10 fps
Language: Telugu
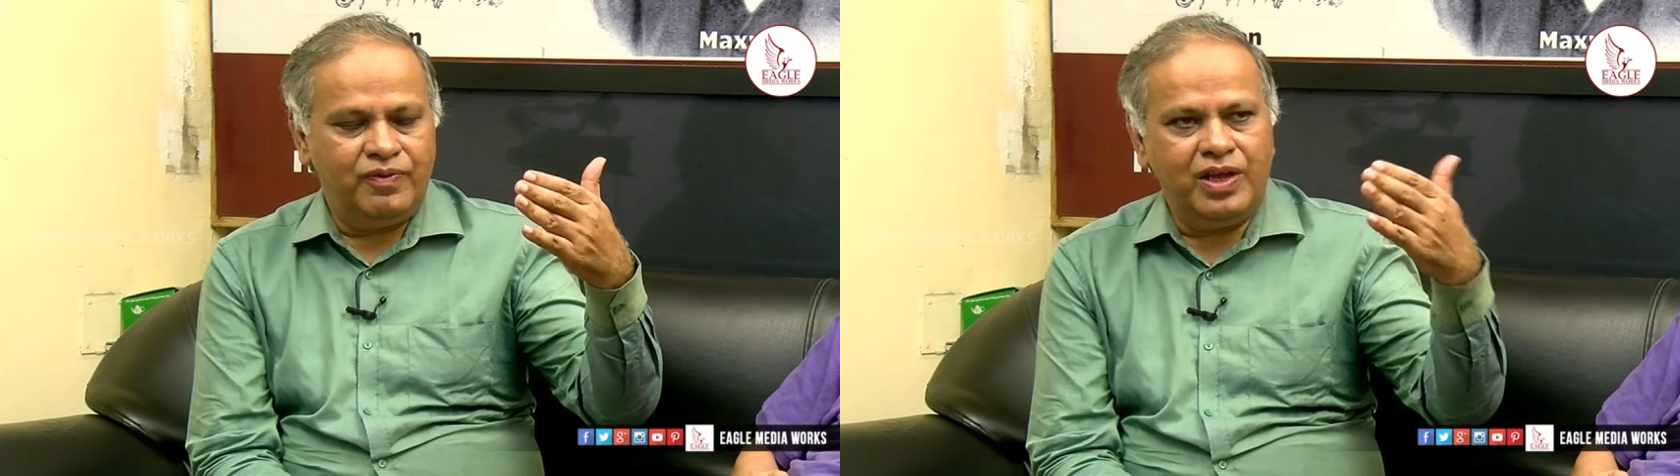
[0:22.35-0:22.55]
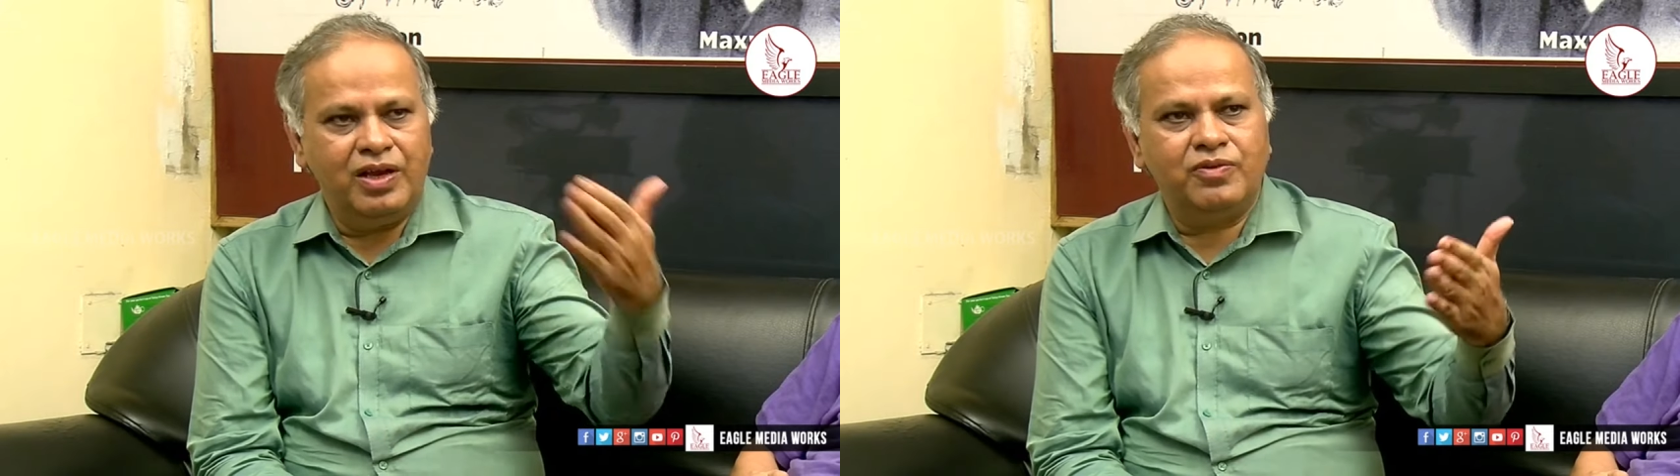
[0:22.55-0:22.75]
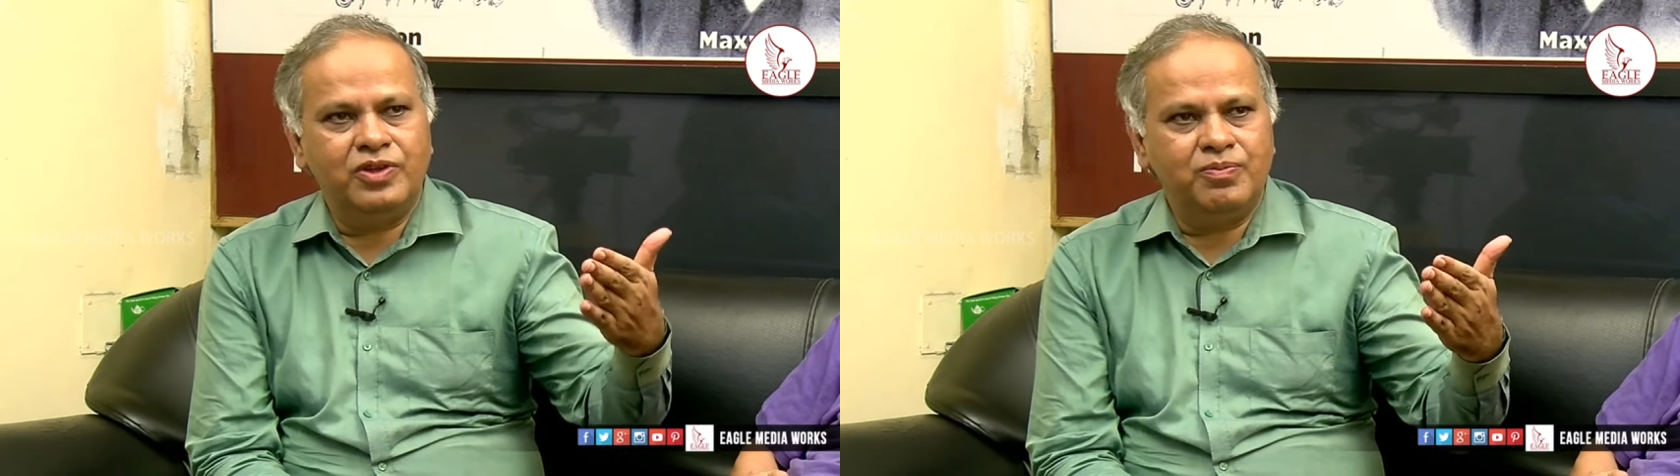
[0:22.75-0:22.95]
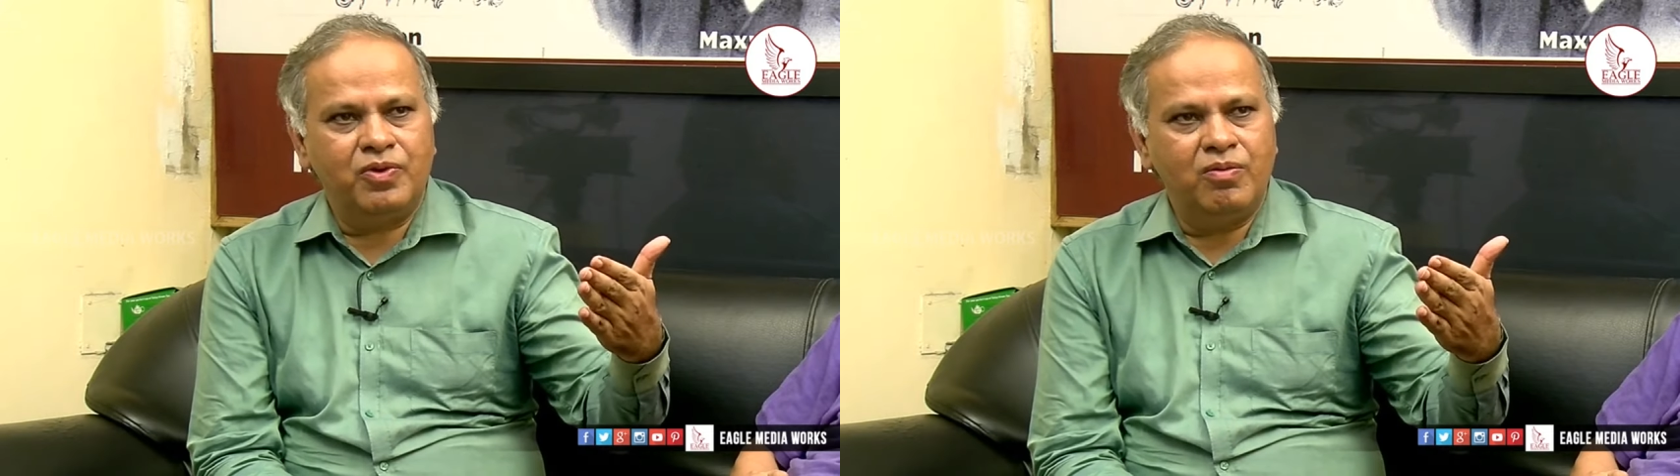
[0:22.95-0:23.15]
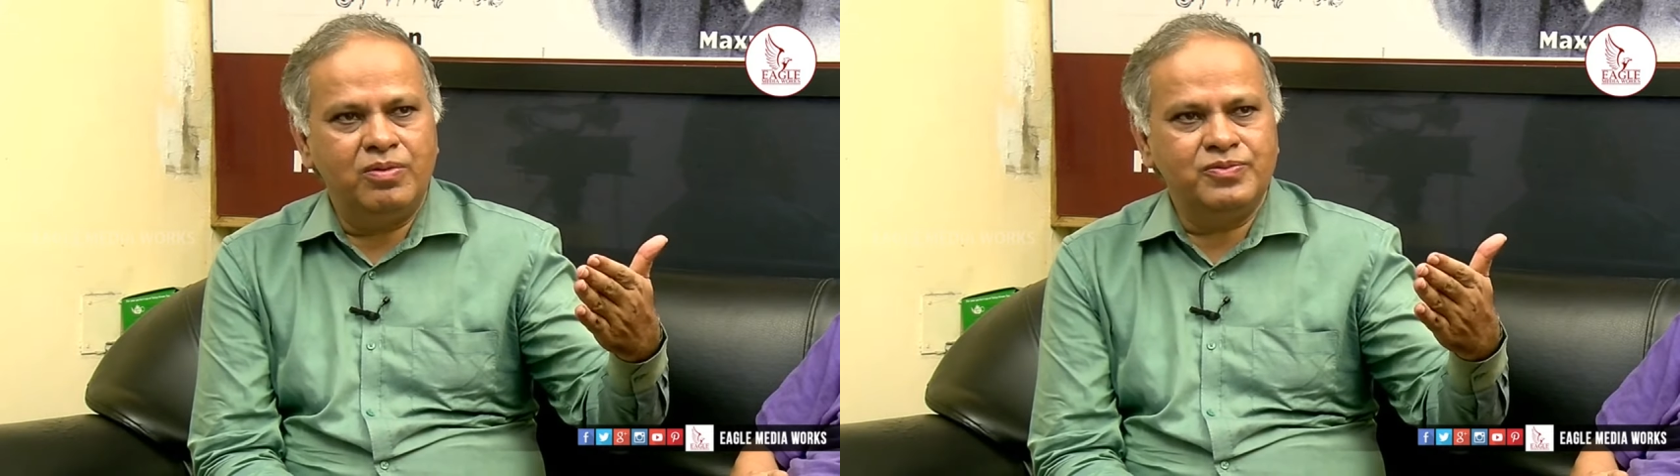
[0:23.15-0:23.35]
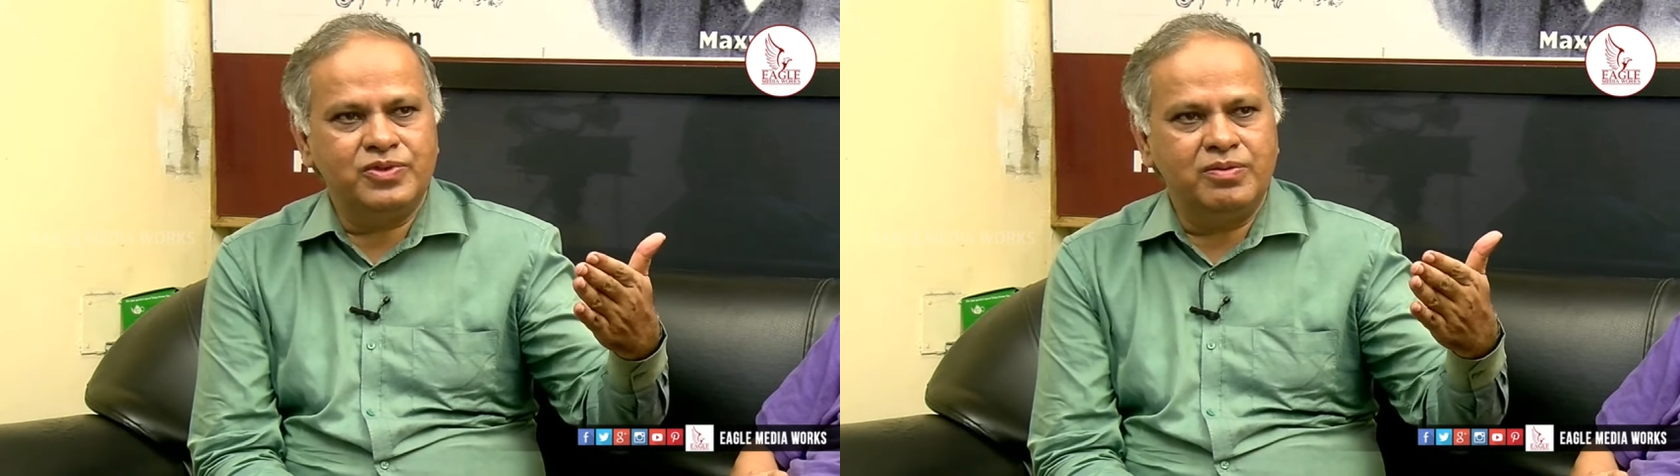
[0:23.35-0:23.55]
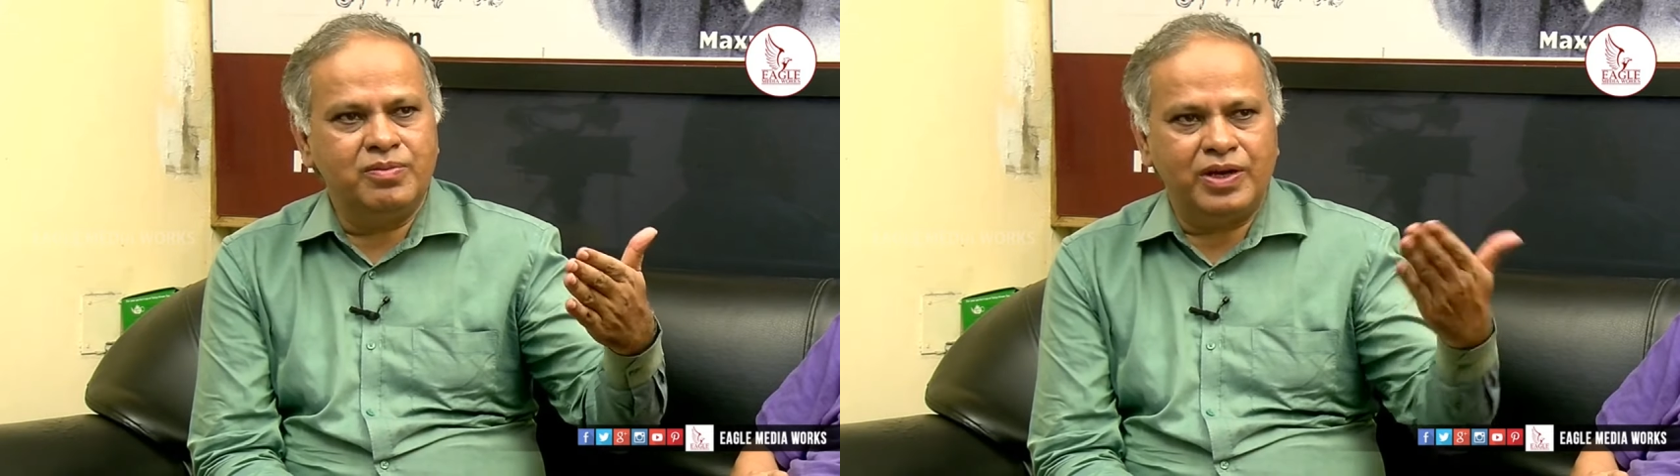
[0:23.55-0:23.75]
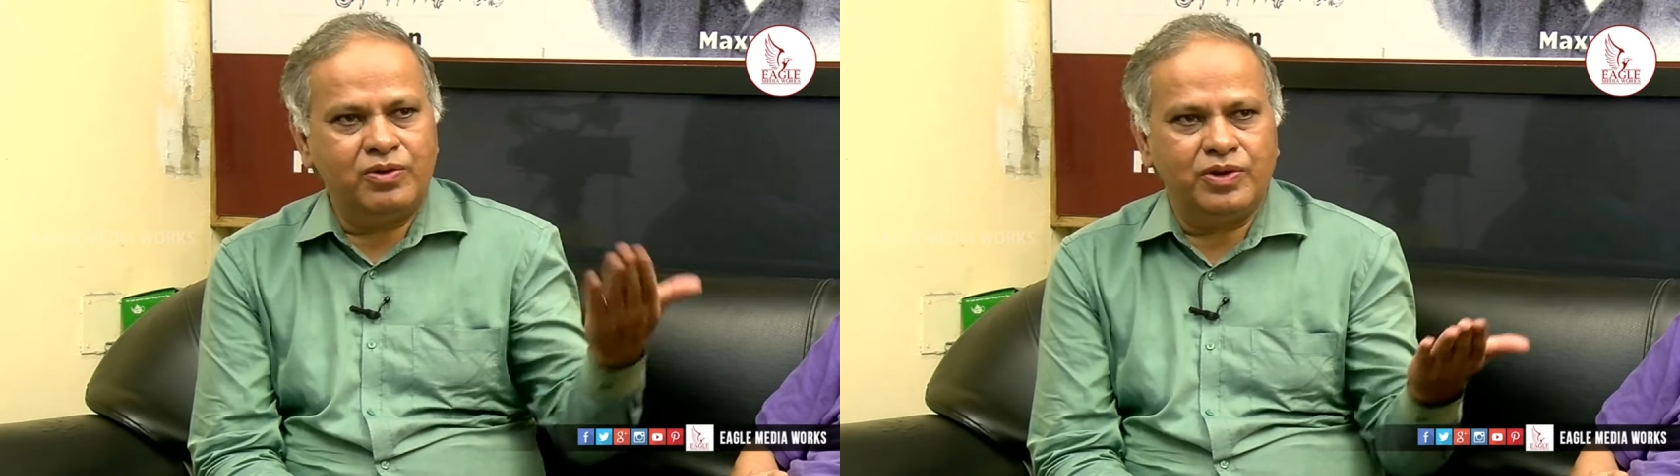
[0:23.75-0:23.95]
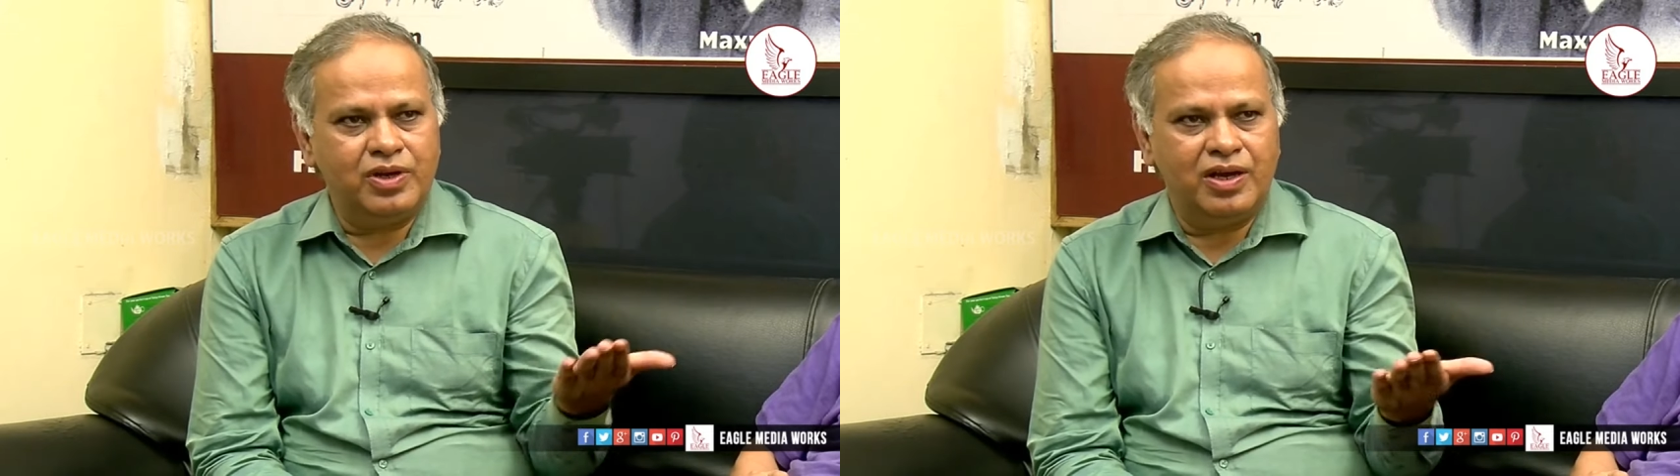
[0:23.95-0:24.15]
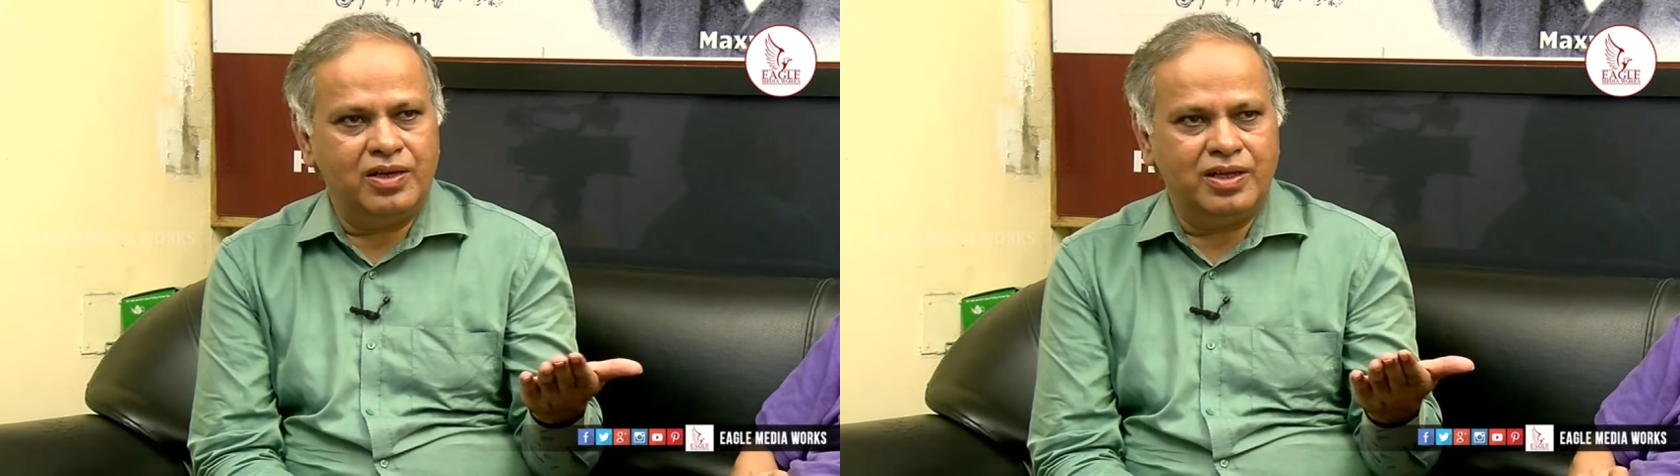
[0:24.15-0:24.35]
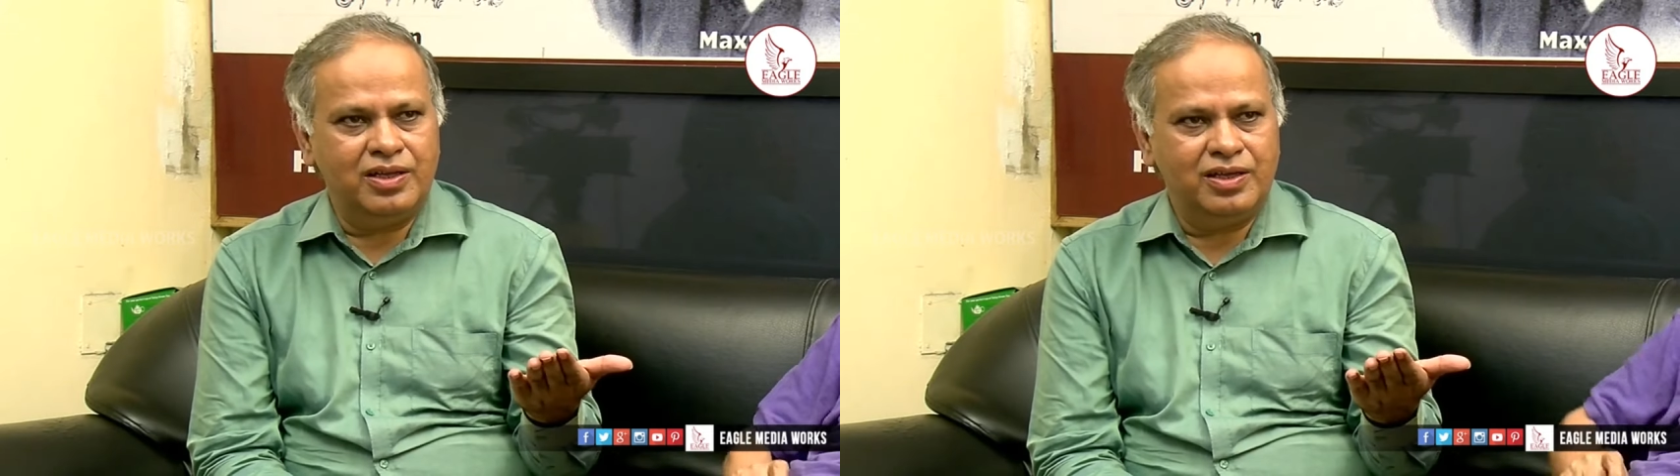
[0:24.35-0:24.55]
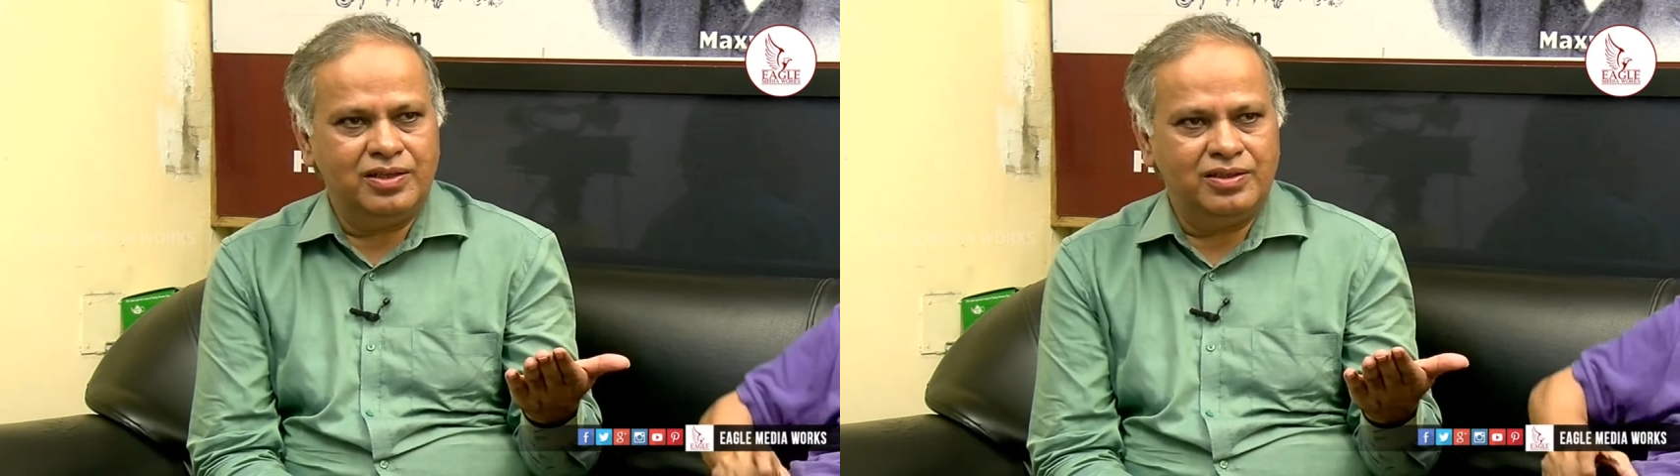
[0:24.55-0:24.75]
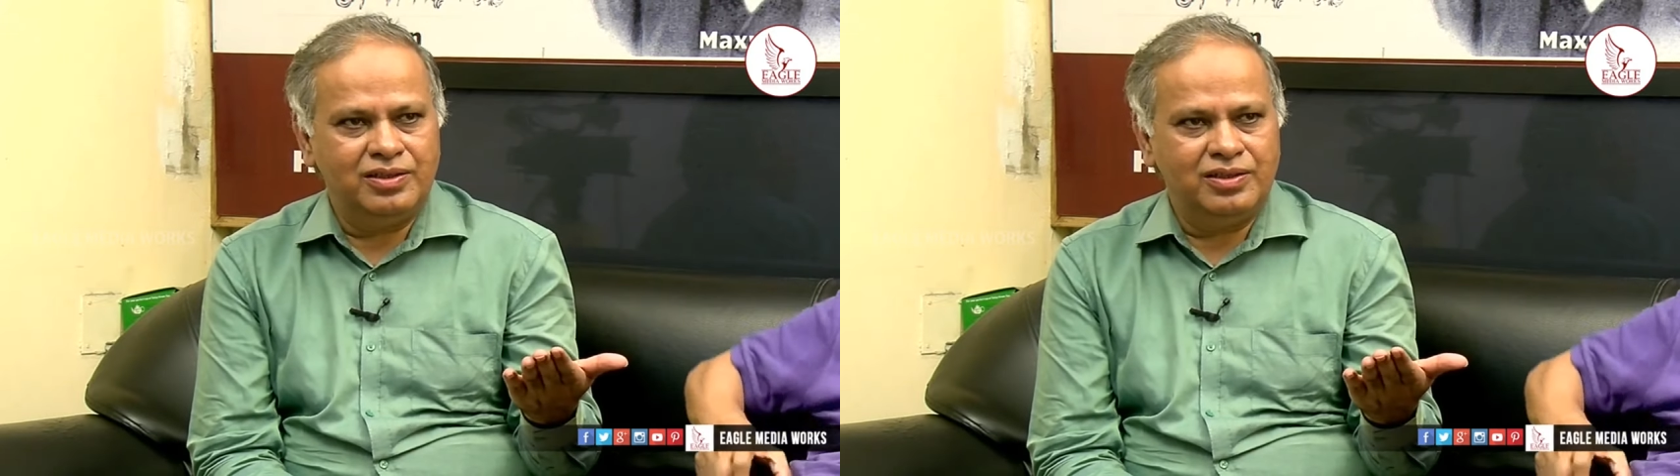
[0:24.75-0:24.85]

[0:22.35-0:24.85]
వేల కొద్ది ప్రాబ్లమ్స్ని బట్టి కొట్టి కాదు కదా